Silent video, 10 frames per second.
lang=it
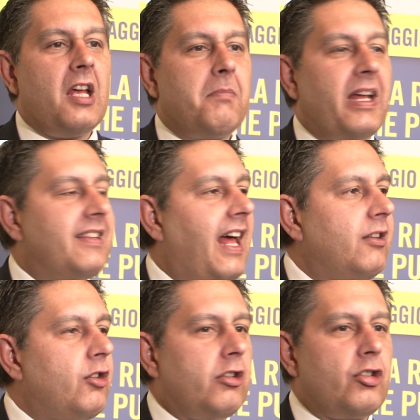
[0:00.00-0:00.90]
Beh,
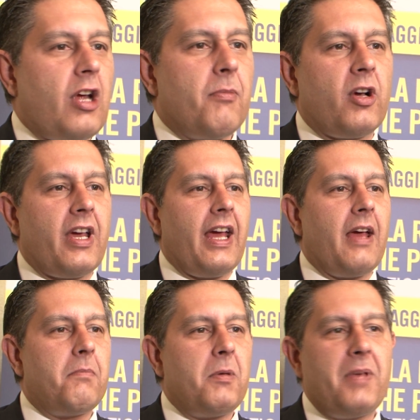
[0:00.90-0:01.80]
tanto diciamo
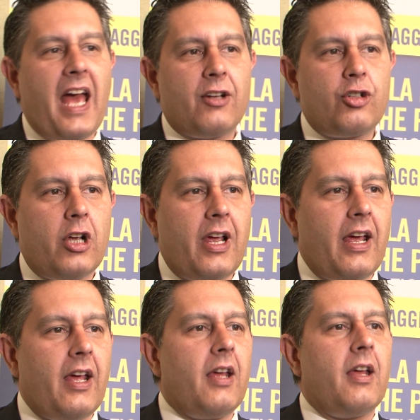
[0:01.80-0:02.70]
che mi
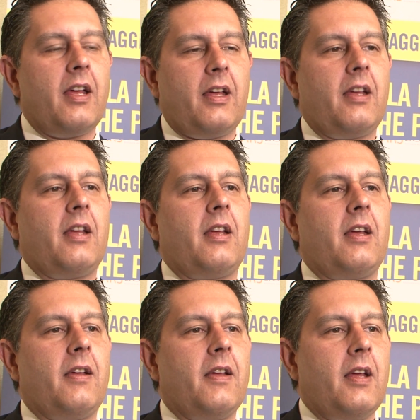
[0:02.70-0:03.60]
piace, eh,
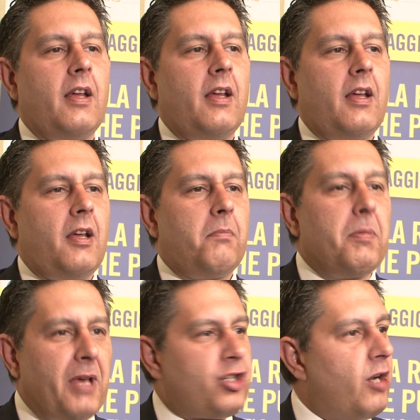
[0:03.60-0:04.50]

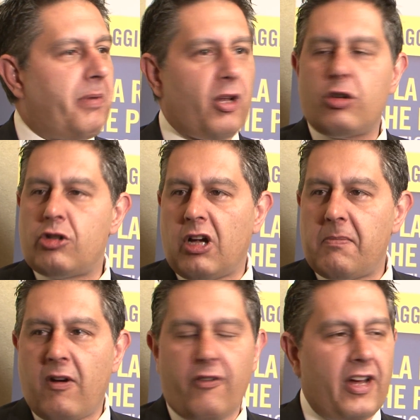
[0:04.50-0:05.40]
mi piace, il percorso che
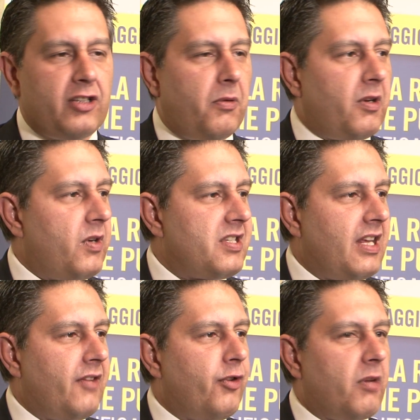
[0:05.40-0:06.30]
abbiamo fatto per
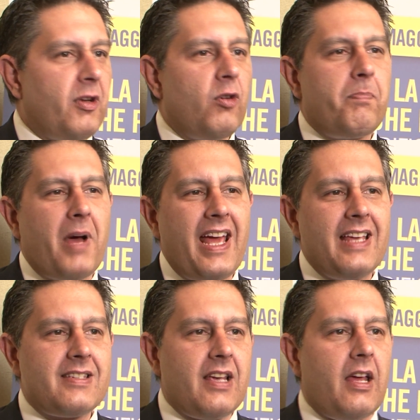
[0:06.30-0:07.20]
questa riforma. In un
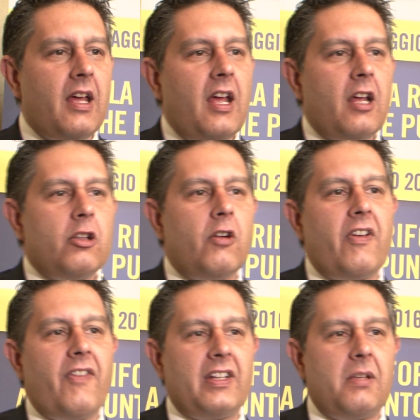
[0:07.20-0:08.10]
paese
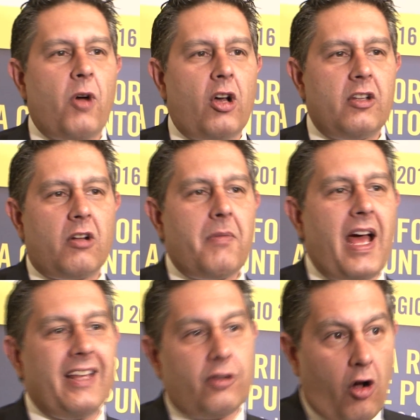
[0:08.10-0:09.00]
dove va di moda
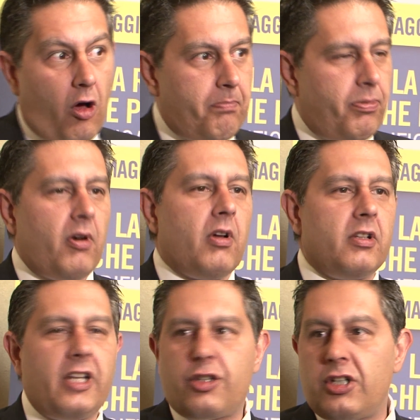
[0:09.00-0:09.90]
ormai
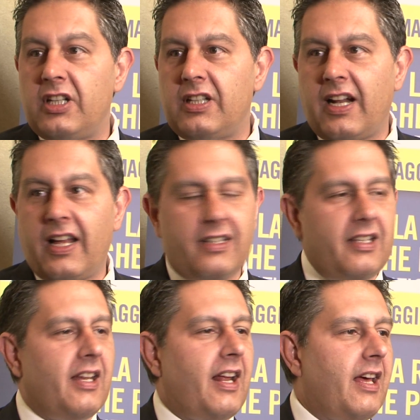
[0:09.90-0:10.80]
troppo decidere e
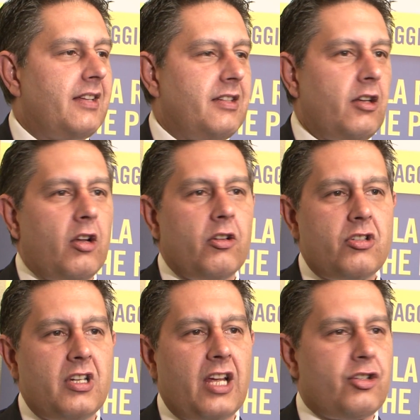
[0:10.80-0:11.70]
dire se no non
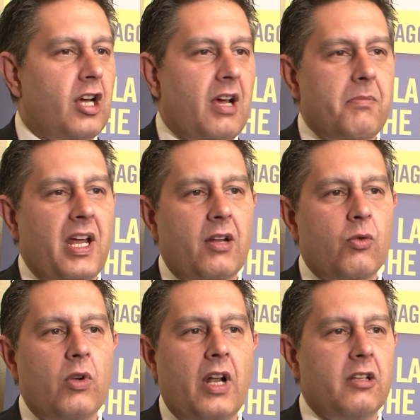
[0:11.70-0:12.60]
si riesce a cambiare
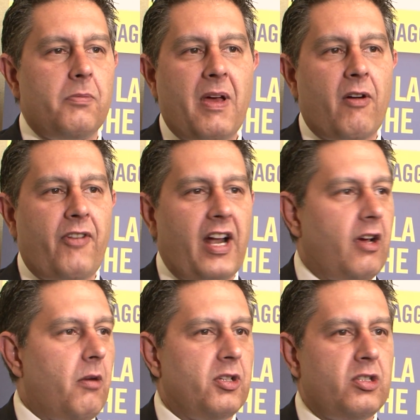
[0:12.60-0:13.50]
nulla, dobbiamo
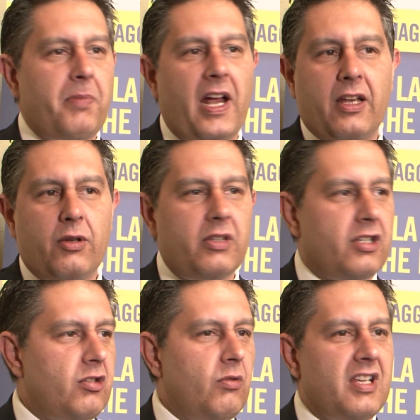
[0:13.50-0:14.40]
fare come ci pare,
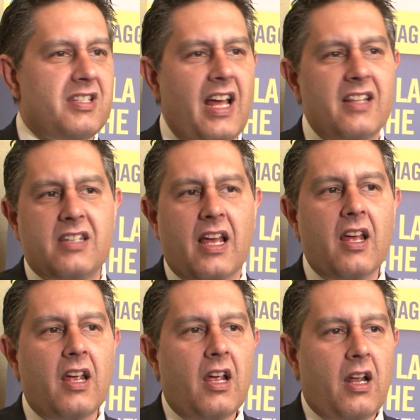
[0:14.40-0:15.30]
chiudersi in una stanza,
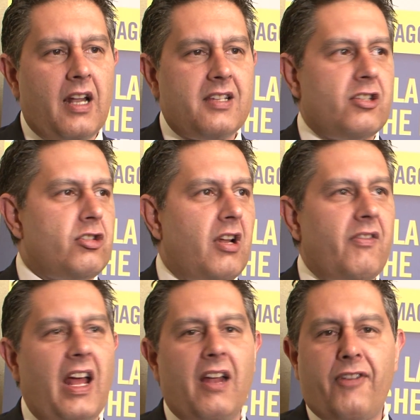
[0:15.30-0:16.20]

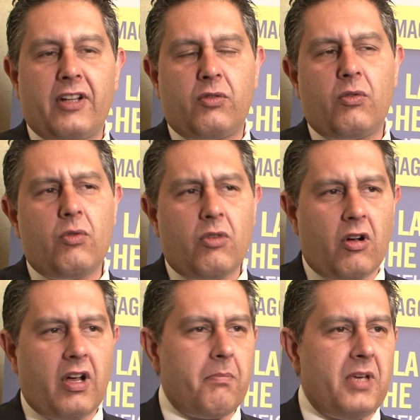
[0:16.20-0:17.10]
l'assessore Viale ha fatto un
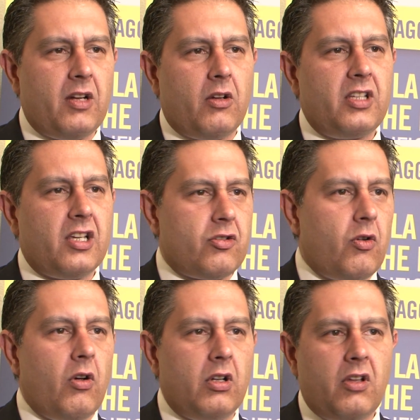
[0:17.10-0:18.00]
lungo cammino di
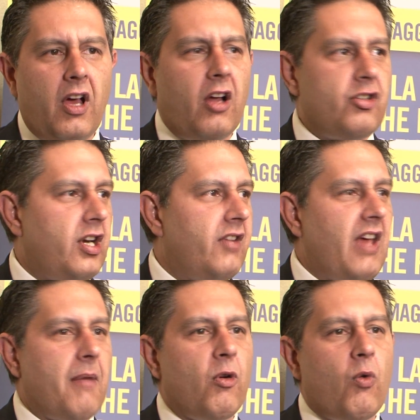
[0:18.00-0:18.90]
ascolto e oggi
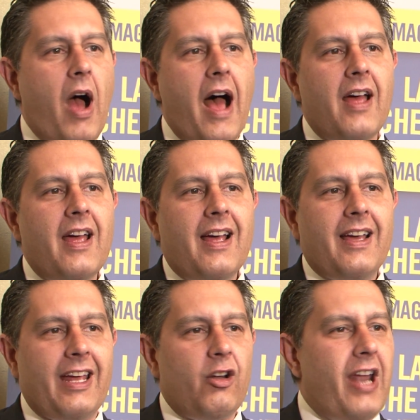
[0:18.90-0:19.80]
arriviamo qua
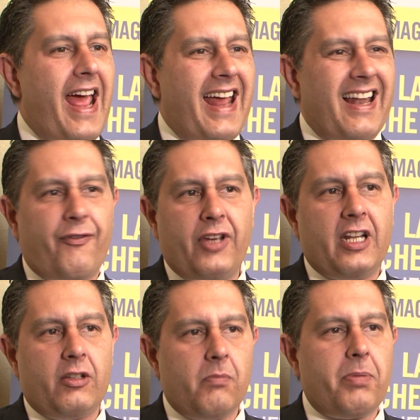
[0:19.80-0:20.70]
che non è la
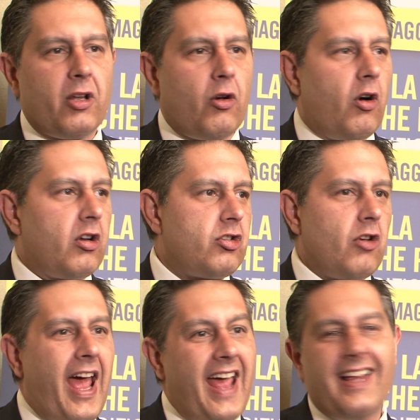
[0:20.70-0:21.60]
fine di un
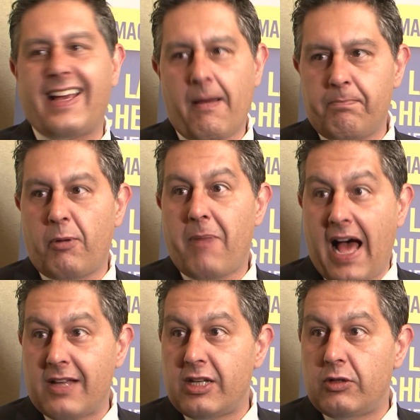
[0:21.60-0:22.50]
percorso, è il campo
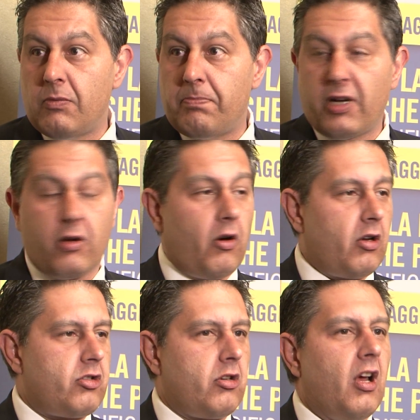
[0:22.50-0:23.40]
base di un
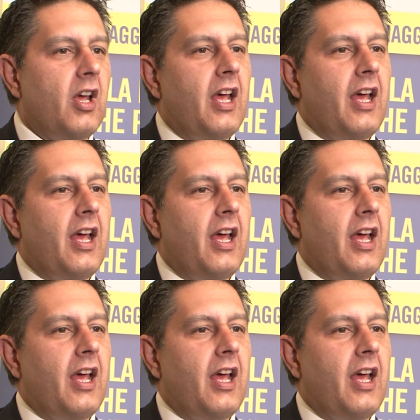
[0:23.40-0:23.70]
percorso,